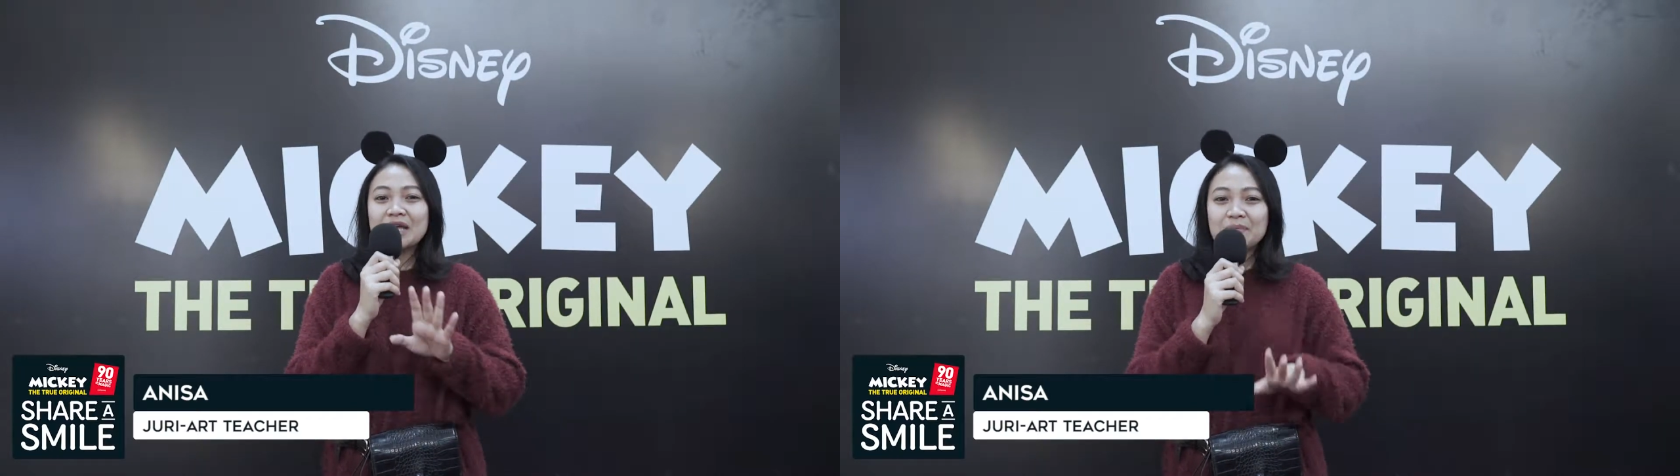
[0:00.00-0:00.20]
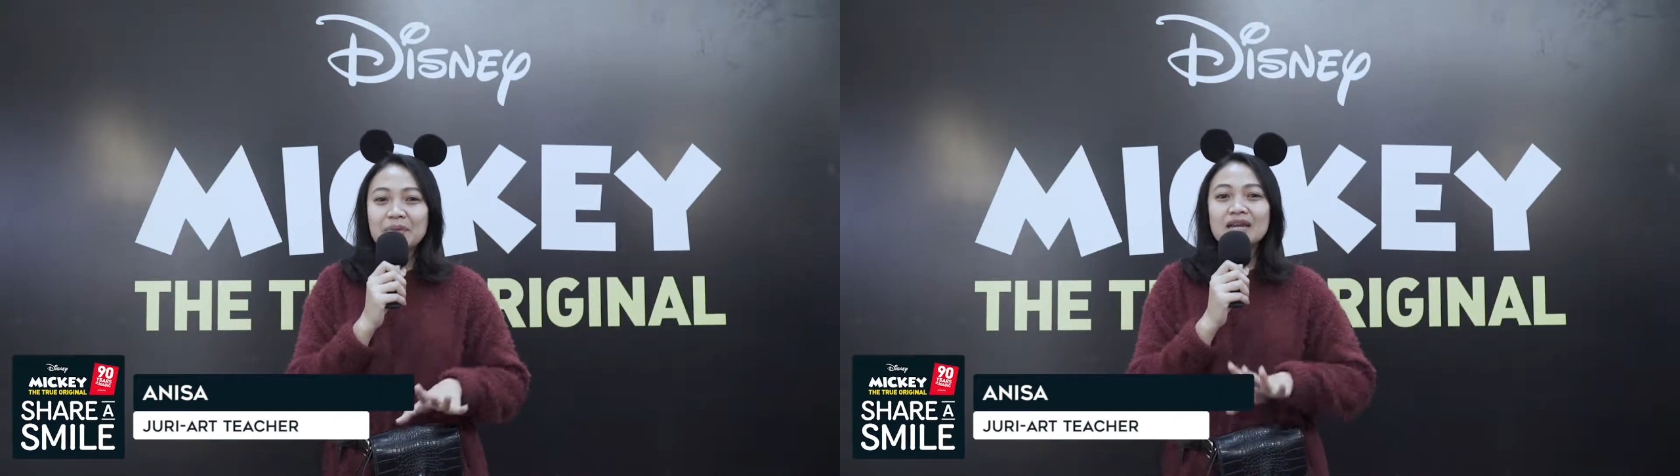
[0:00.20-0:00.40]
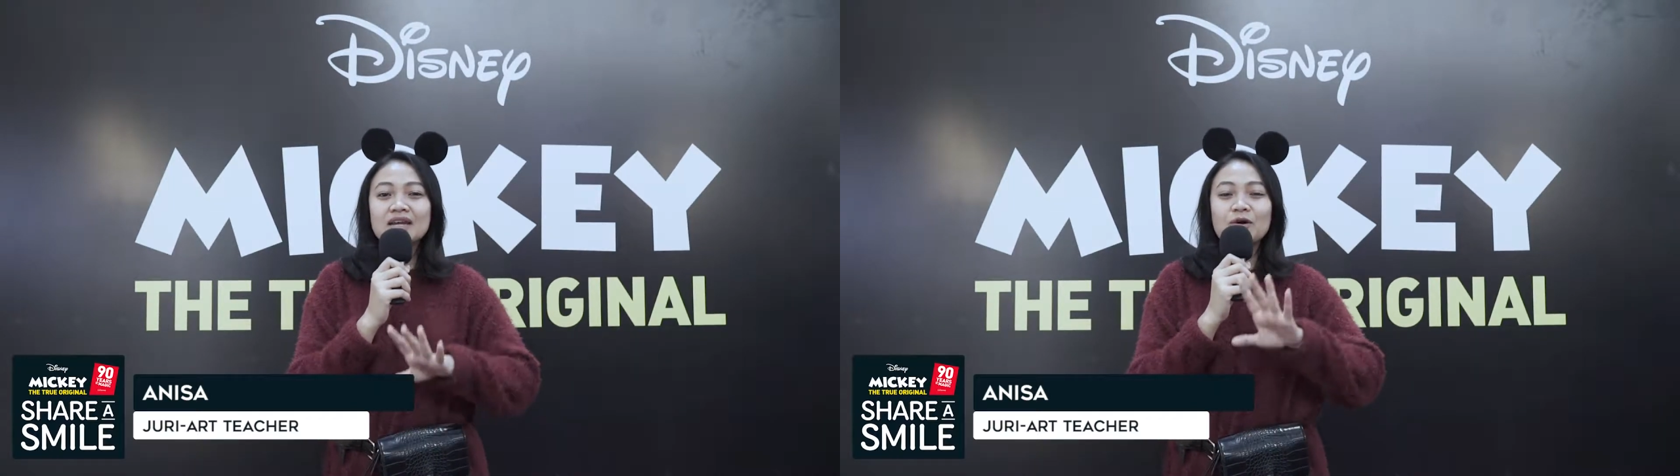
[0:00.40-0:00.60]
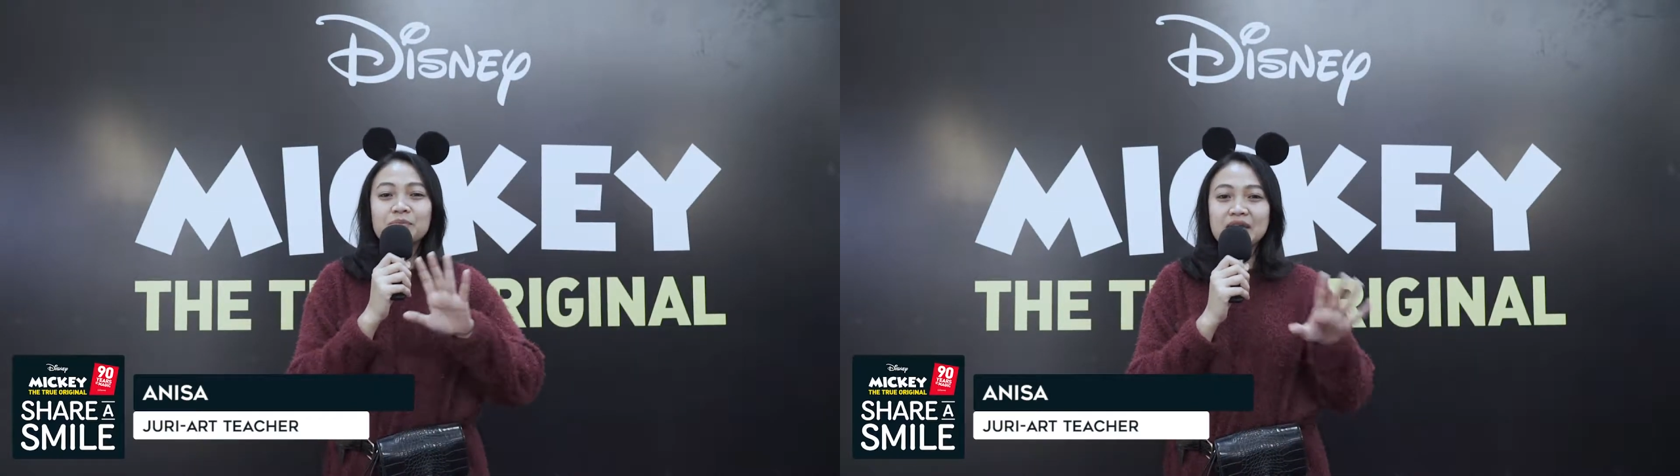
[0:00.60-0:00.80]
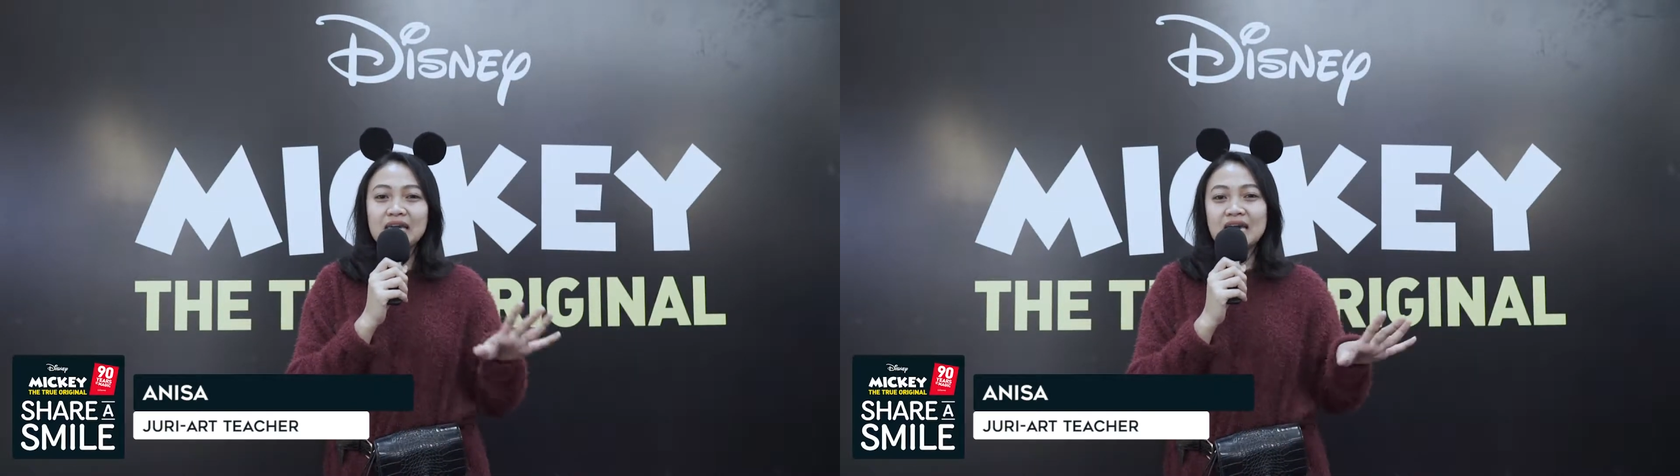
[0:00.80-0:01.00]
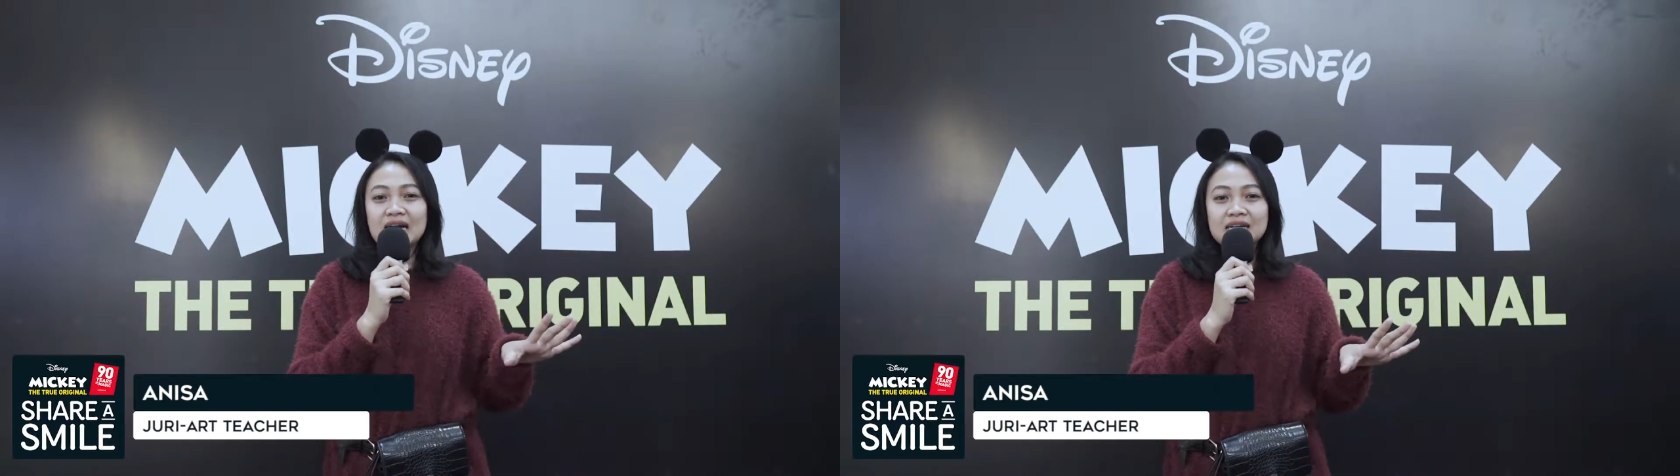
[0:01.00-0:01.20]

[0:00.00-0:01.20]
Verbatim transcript: kemiripan objek